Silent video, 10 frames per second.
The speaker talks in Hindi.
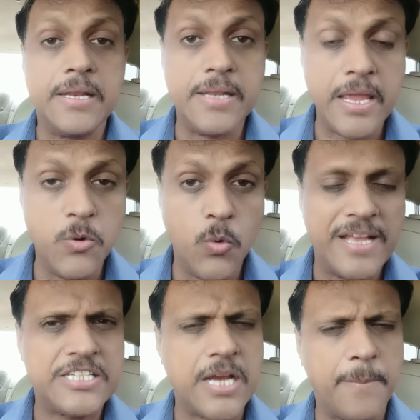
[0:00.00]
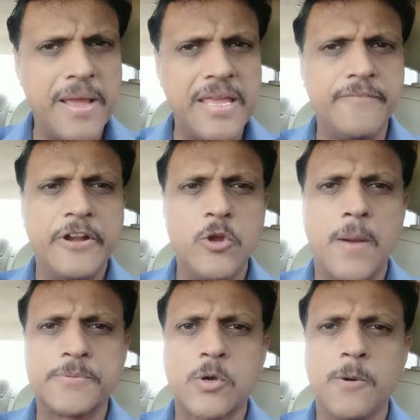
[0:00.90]
नहीं हुए हैं जब मैं ये वीडियो
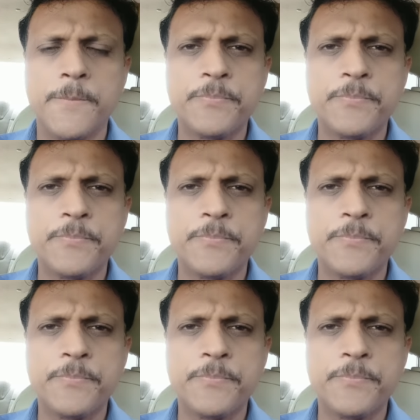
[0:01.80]
आपको